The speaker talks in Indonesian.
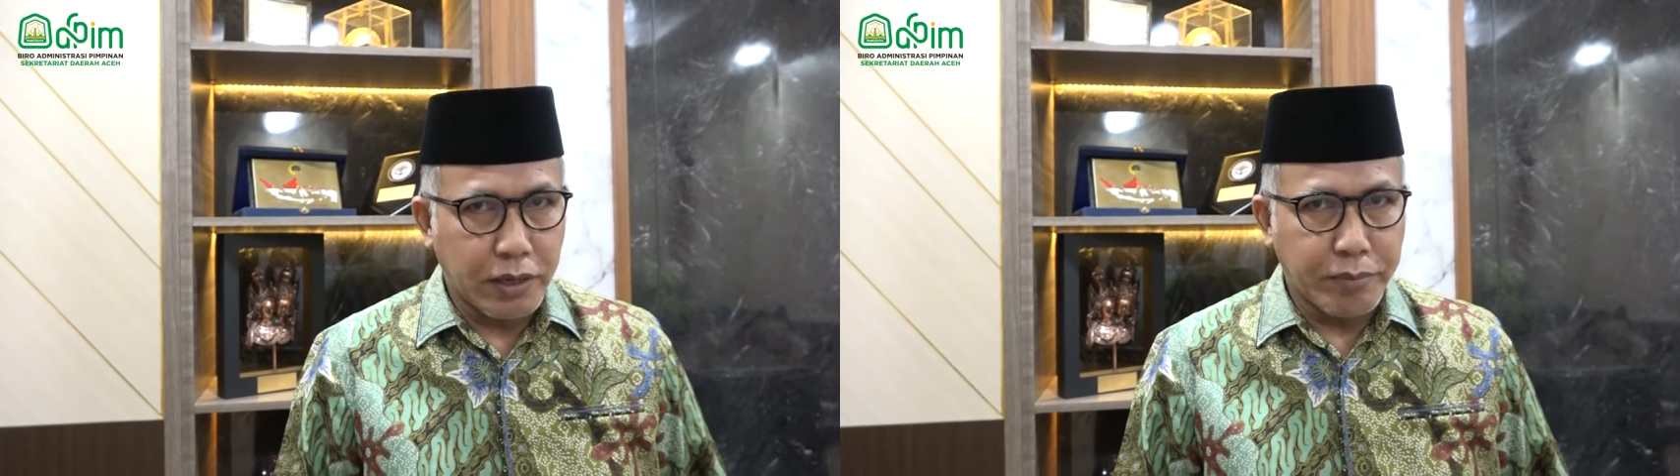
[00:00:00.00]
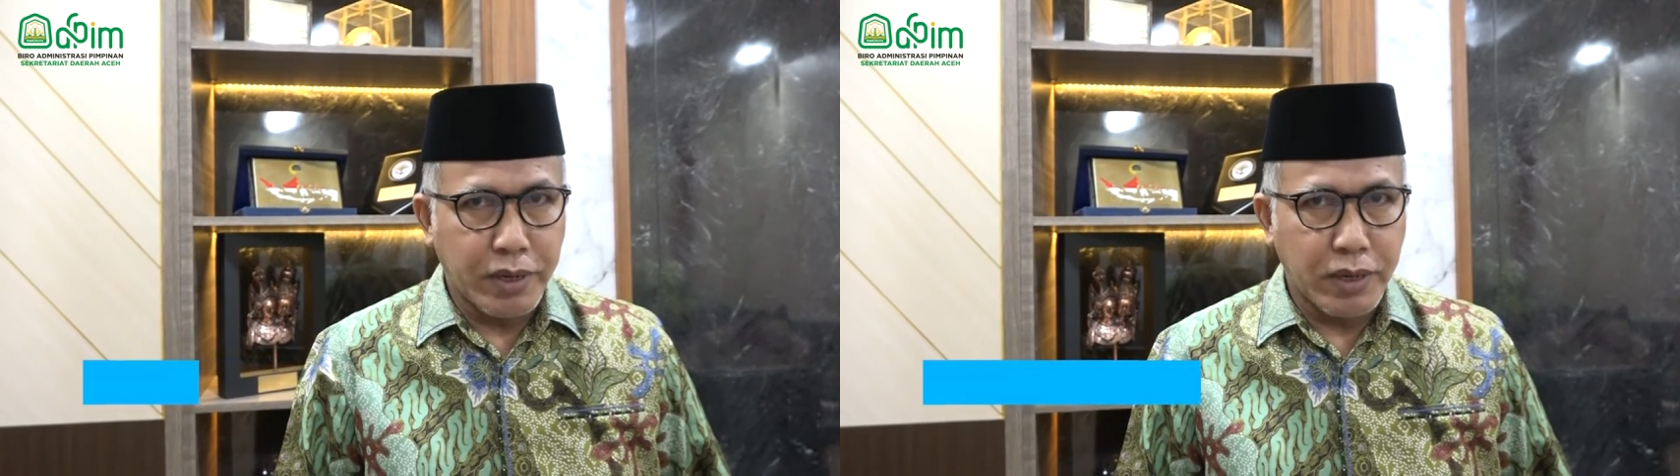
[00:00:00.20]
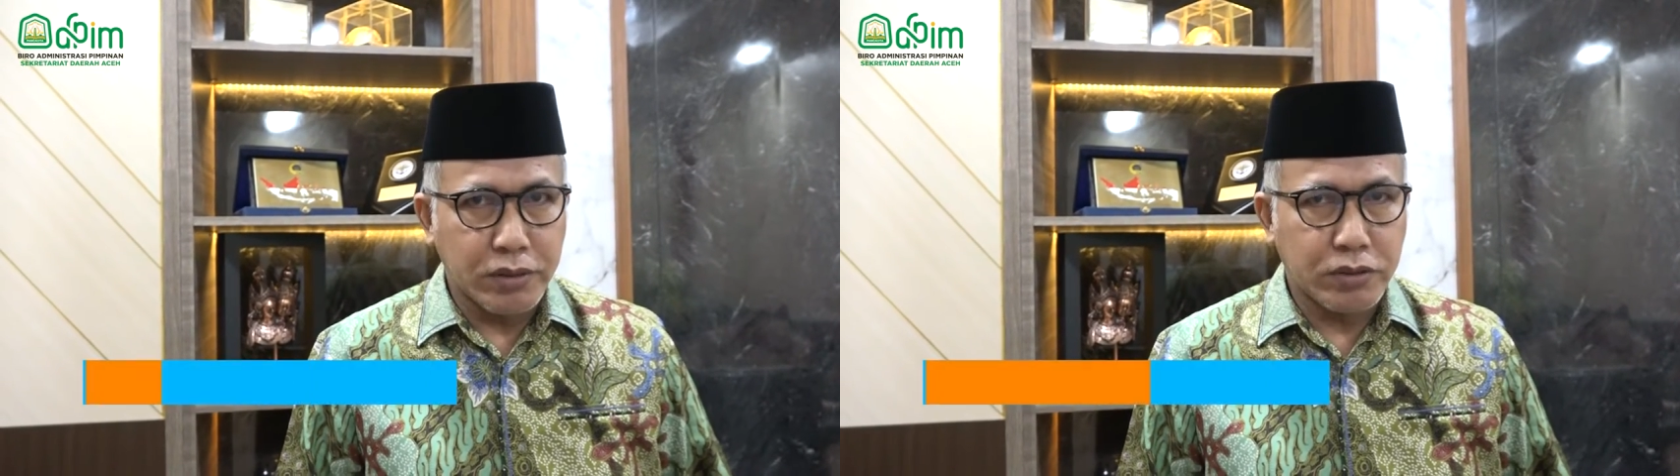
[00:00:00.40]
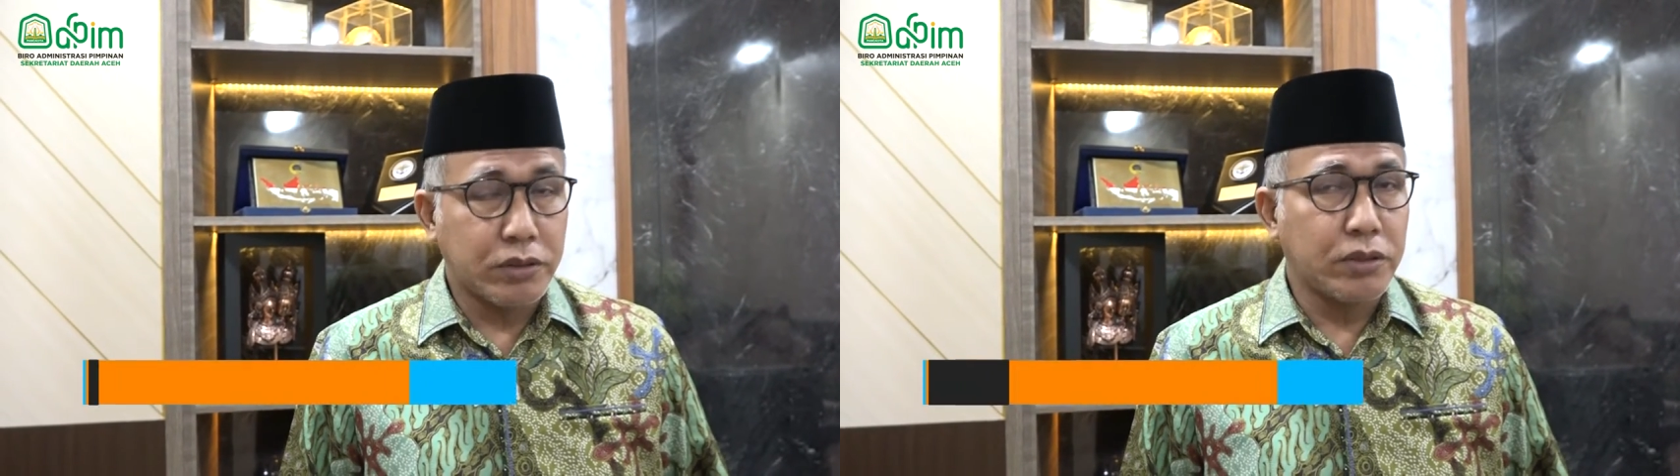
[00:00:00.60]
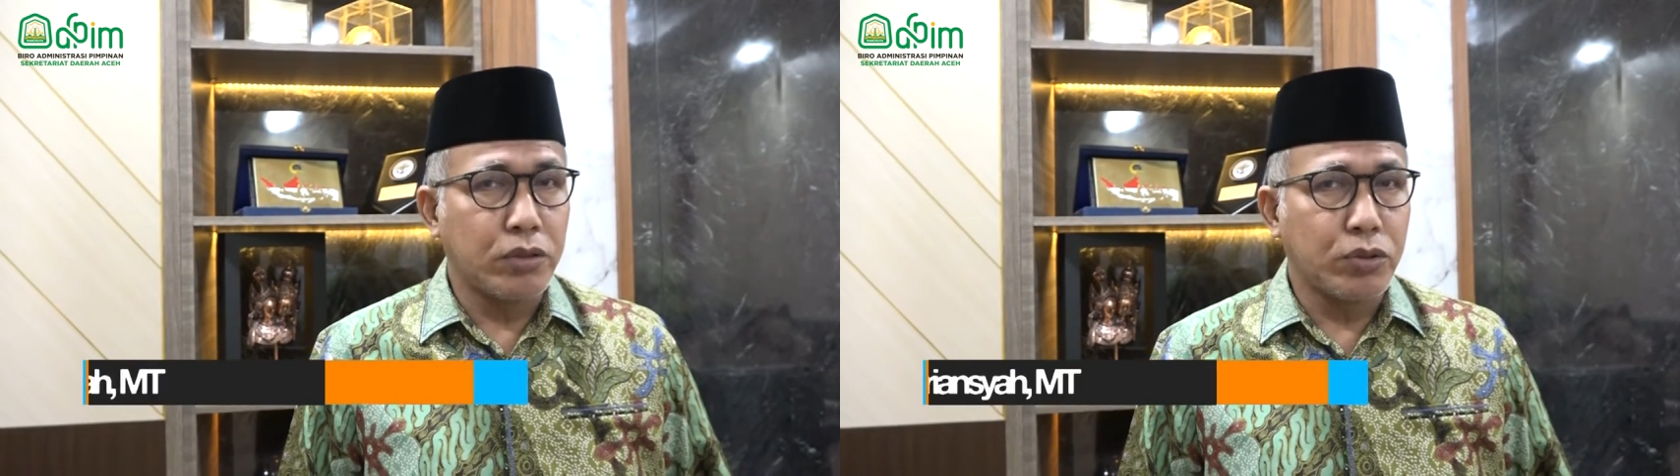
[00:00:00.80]
nama
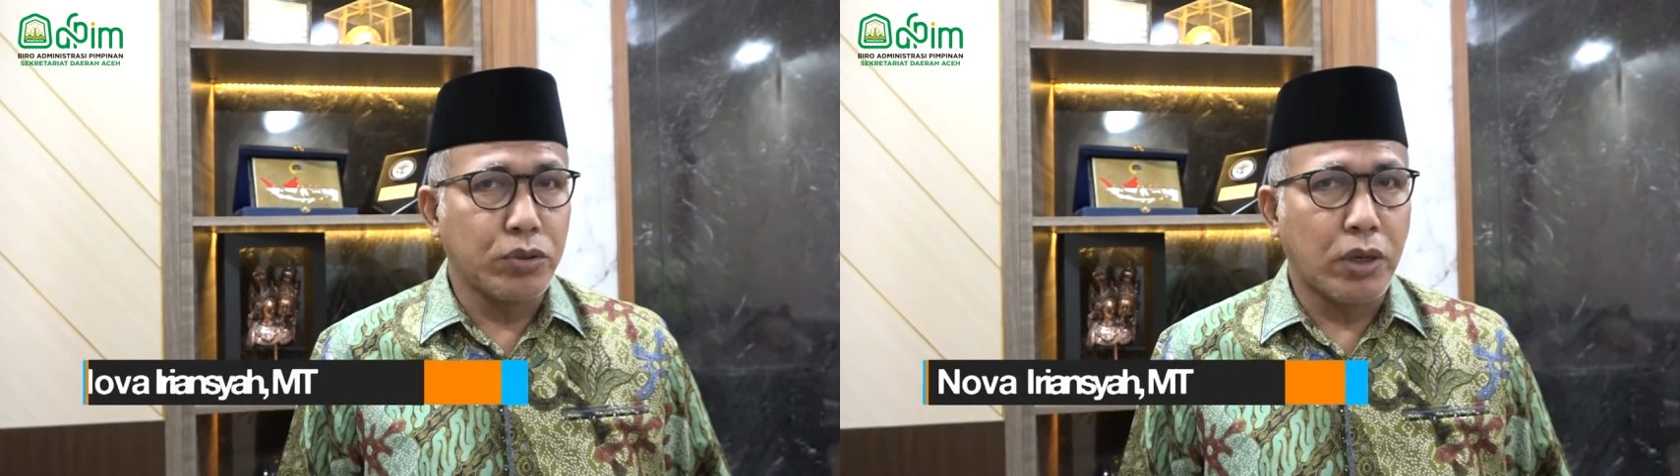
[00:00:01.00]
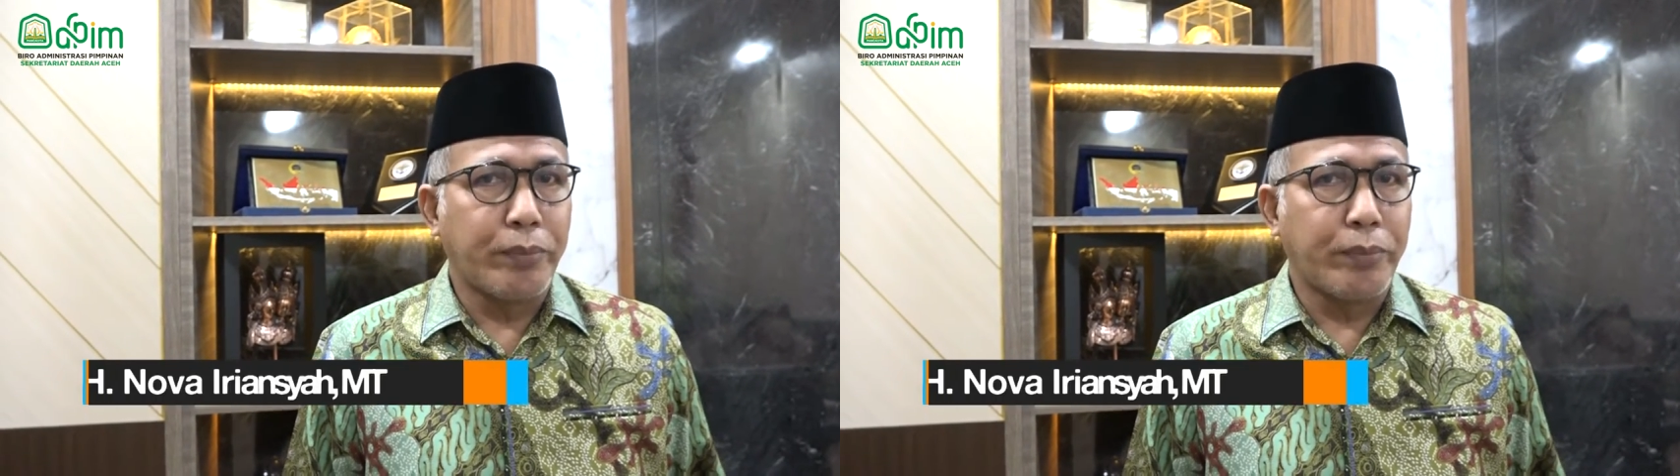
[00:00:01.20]
seluruh